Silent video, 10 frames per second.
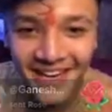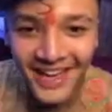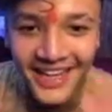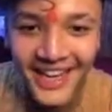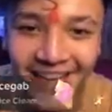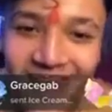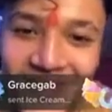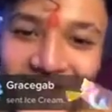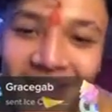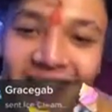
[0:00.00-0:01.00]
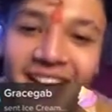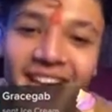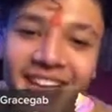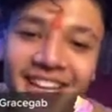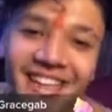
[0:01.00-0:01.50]
खाता है ना उसको अंतकाली
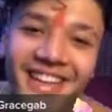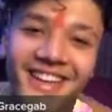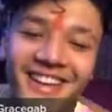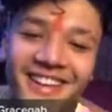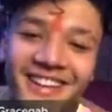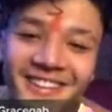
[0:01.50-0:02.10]
कहते हैं